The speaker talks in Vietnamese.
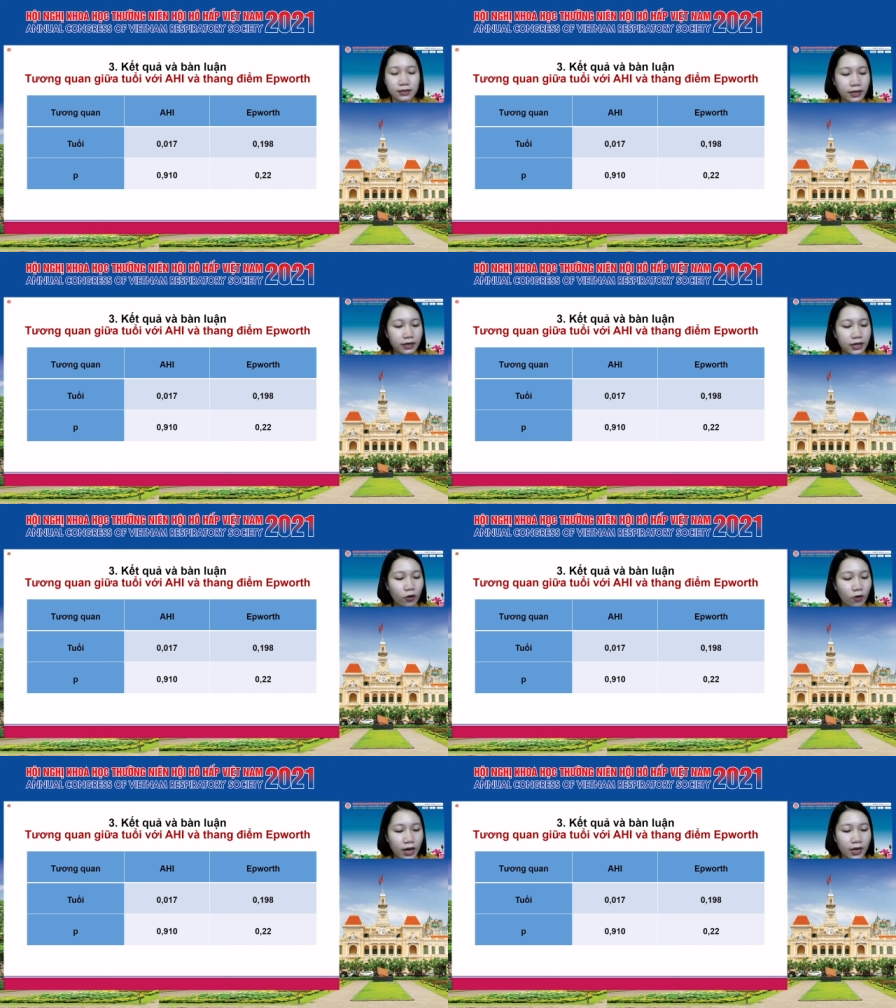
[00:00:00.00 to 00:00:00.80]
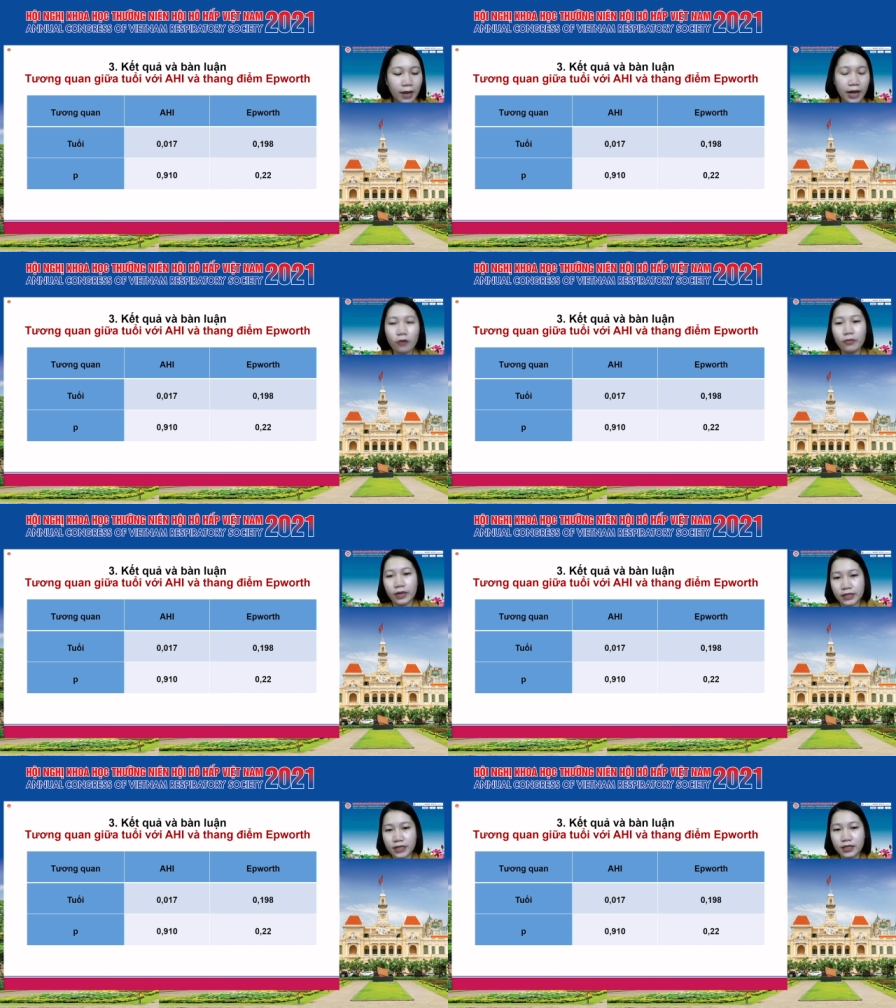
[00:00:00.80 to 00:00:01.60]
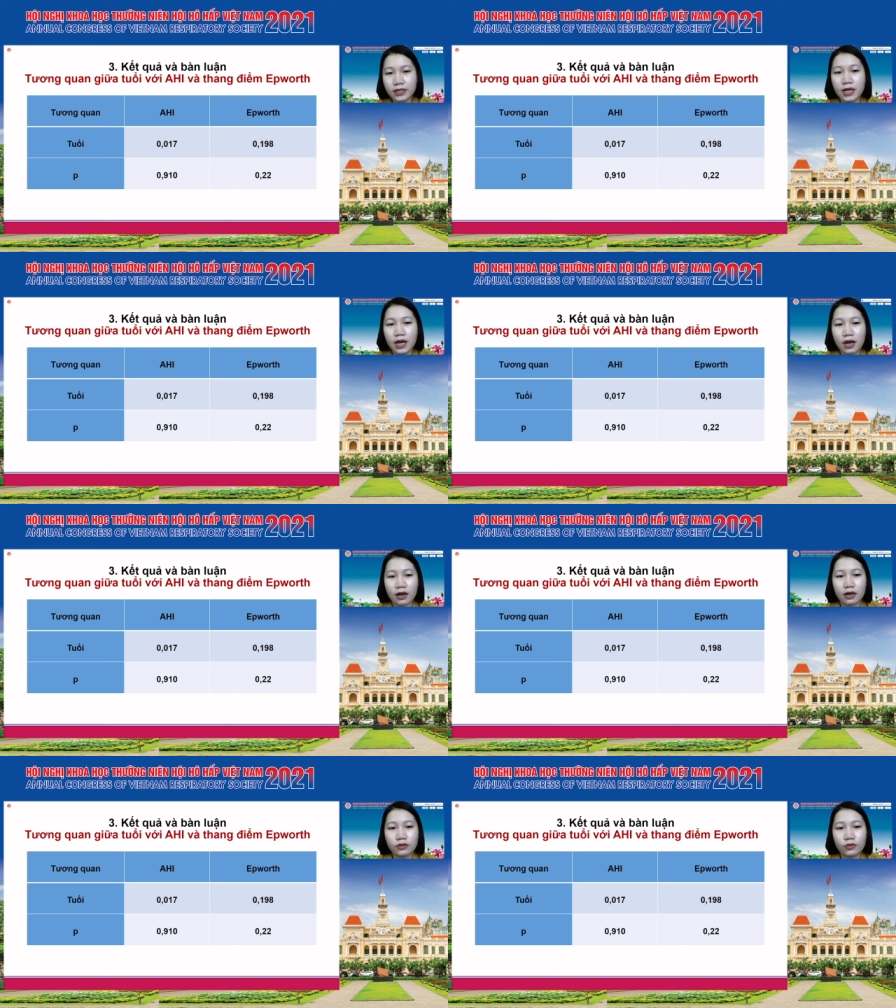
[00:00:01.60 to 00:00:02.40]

uh, Nicola năm 2019 uh, ờ,